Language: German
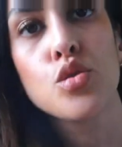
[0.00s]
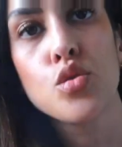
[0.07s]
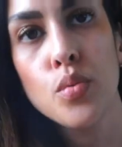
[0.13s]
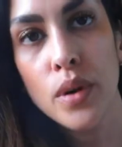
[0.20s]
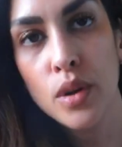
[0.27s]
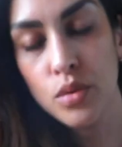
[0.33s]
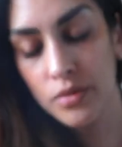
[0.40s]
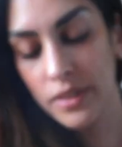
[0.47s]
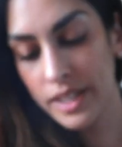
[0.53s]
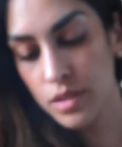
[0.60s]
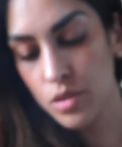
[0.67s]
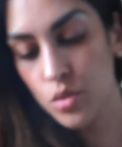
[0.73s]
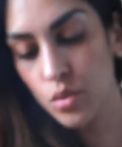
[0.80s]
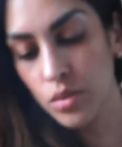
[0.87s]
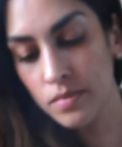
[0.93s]
Super gut
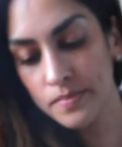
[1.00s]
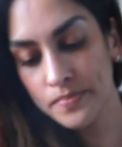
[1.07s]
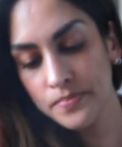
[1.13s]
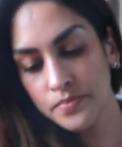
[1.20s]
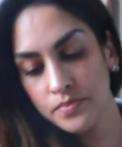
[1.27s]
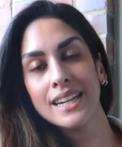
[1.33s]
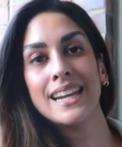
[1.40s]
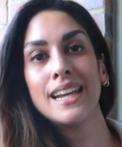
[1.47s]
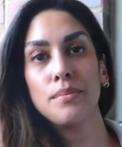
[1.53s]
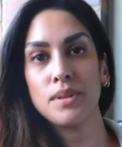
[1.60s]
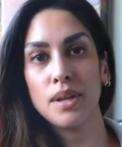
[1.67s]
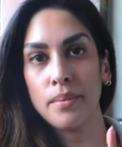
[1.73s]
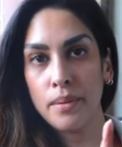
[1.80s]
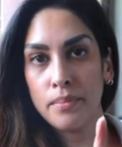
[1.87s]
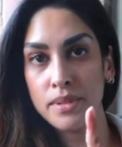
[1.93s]
weggezogen.
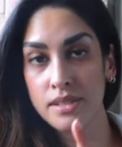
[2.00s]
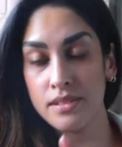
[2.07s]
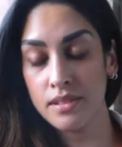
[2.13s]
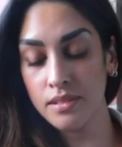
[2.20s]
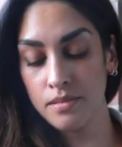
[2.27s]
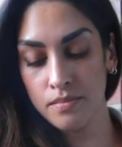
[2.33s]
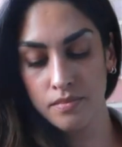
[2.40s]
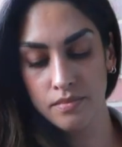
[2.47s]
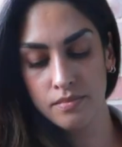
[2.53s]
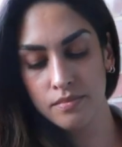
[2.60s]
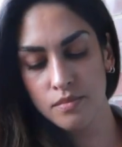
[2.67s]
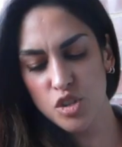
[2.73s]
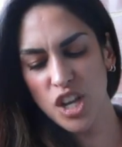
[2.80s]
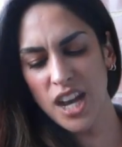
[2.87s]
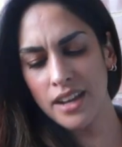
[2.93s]
Klebt aber ein bisschen.
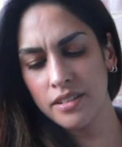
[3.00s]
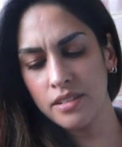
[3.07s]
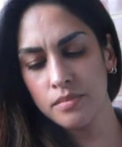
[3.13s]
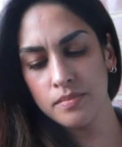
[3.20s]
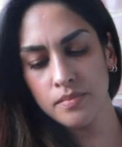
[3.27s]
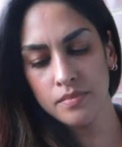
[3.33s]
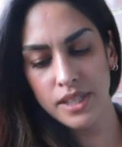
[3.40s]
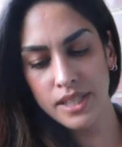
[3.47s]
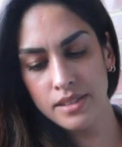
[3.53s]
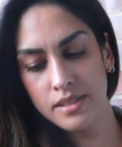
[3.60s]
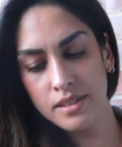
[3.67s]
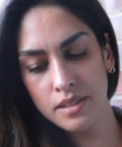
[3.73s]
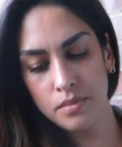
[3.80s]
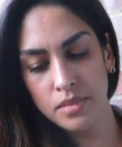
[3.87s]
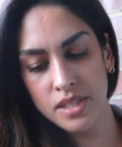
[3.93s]
Schade.
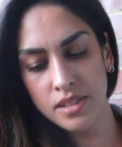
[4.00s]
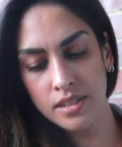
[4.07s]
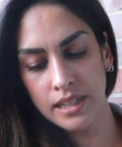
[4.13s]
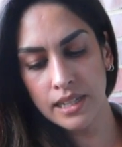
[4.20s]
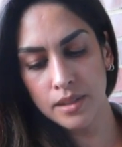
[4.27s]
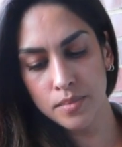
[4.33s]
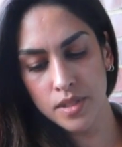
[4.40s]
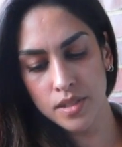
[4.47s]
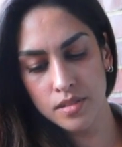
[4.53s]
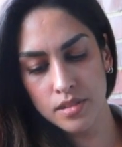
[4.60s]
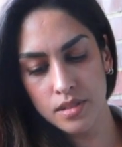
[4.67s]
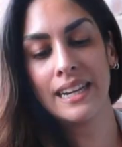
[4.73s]
Bisschen, bisschen klebt es.